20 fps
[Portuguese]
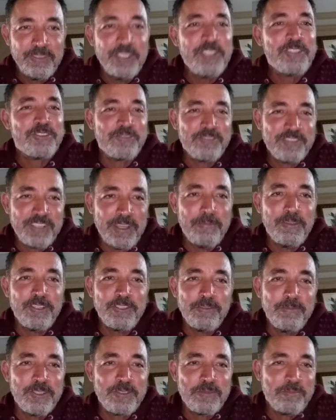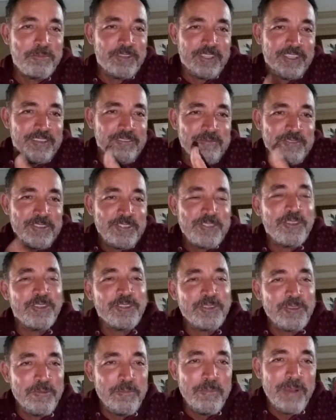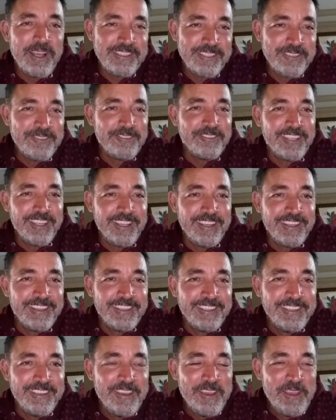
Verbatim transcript: E justamente mesmo, porque só tem o barzinho dela ali